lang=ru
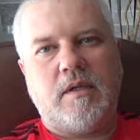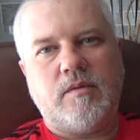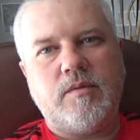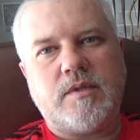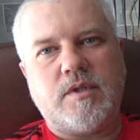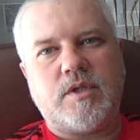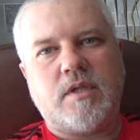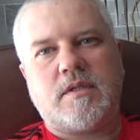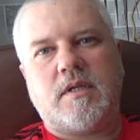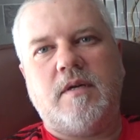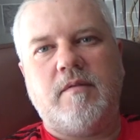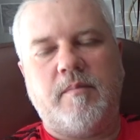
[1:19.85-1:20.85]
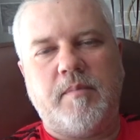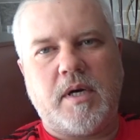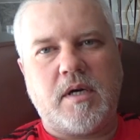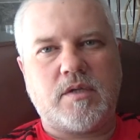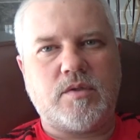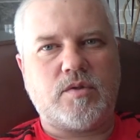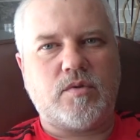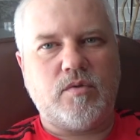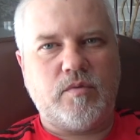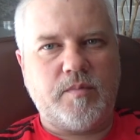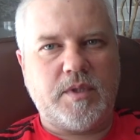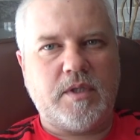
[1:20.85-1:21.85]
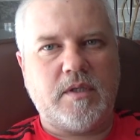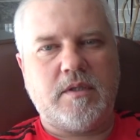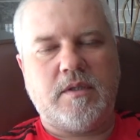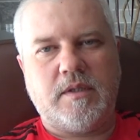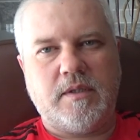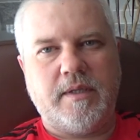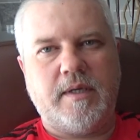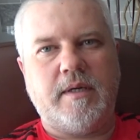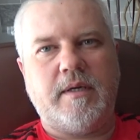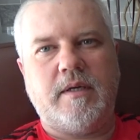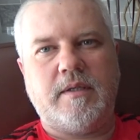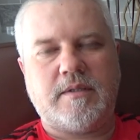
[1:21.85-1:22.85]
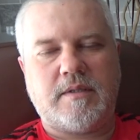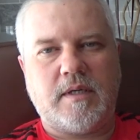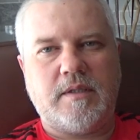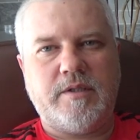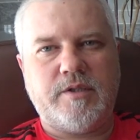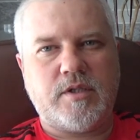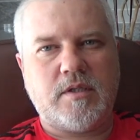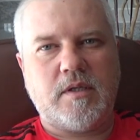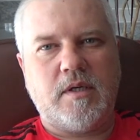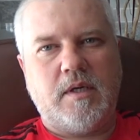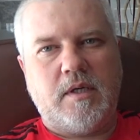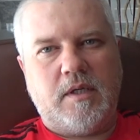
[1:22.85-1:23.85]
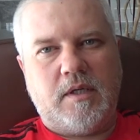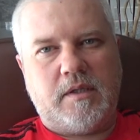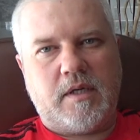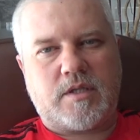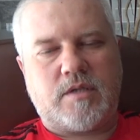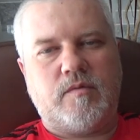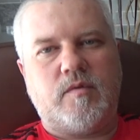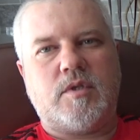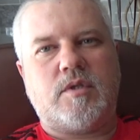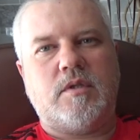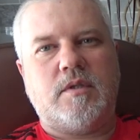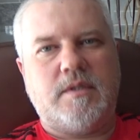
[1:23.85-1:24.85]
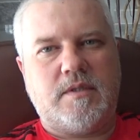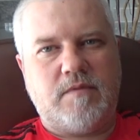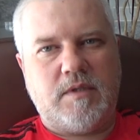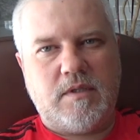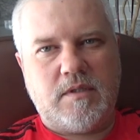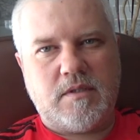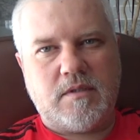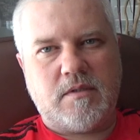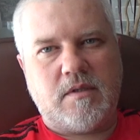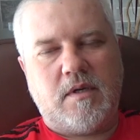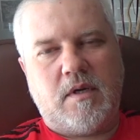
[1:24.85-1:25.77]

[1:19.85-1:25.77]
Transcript: Ну сейчас я вам покажу, что у меня на страничке, так что уж извините.